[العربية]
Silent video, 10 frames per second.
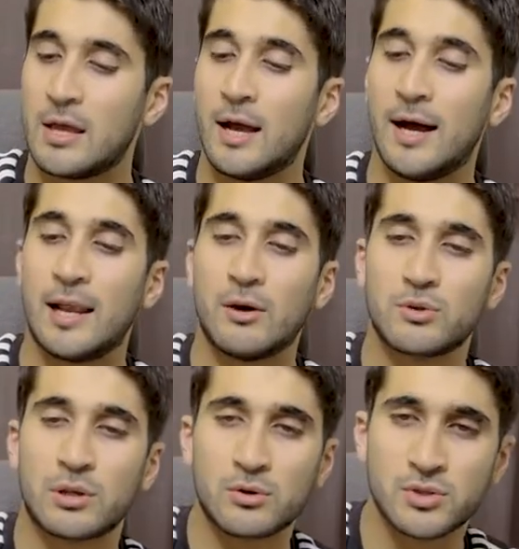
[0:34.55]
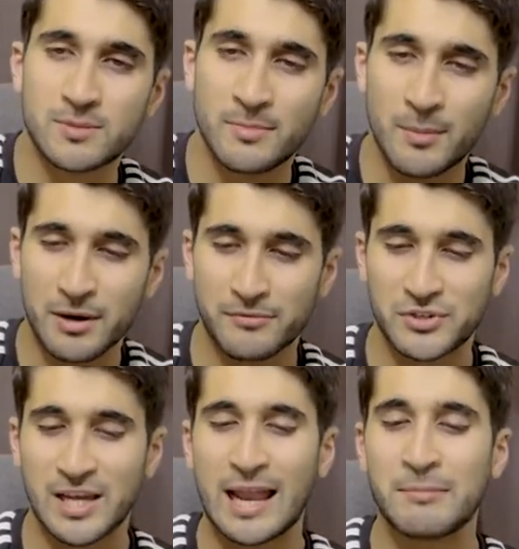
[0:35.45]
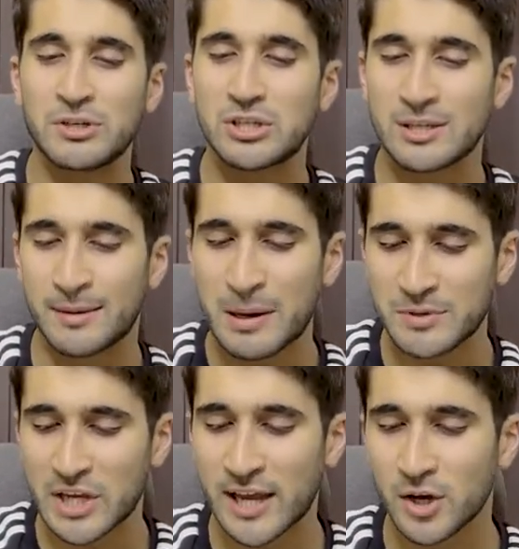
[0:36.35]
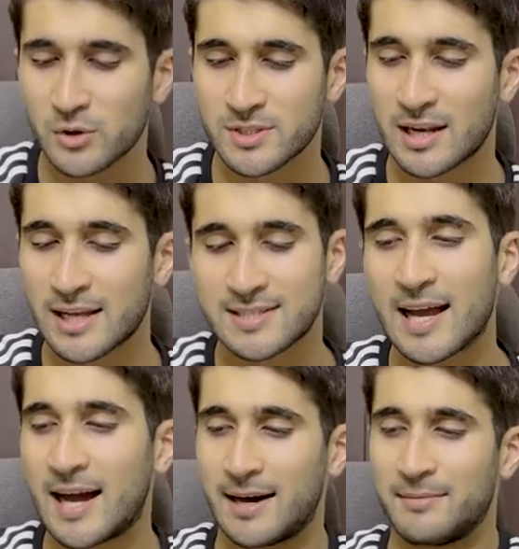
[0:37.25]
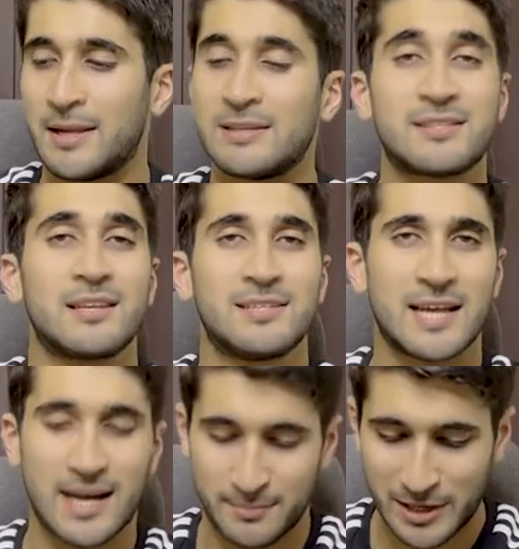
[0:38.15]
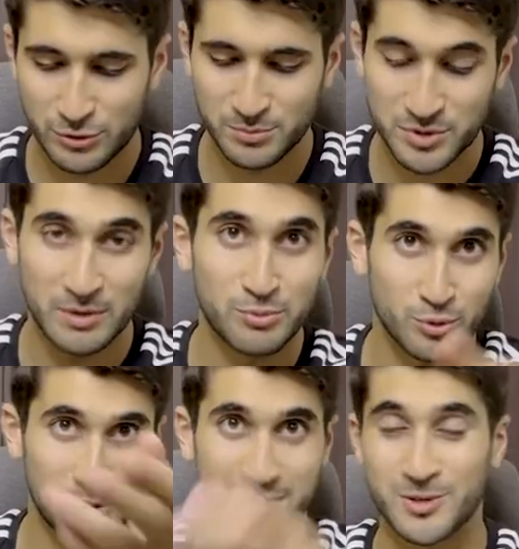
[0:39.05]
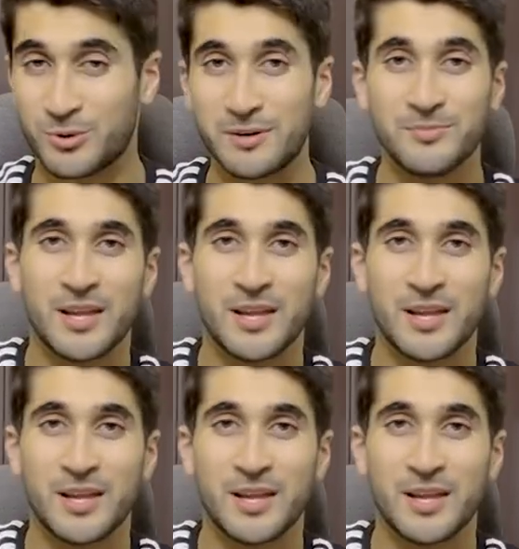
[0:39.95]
حلاوه الرز ما بعرف شكلها مش يعني ما بشهي هون صار لها ساعه لاني صار لي ساعه بكتب سكريبت وبدي اصور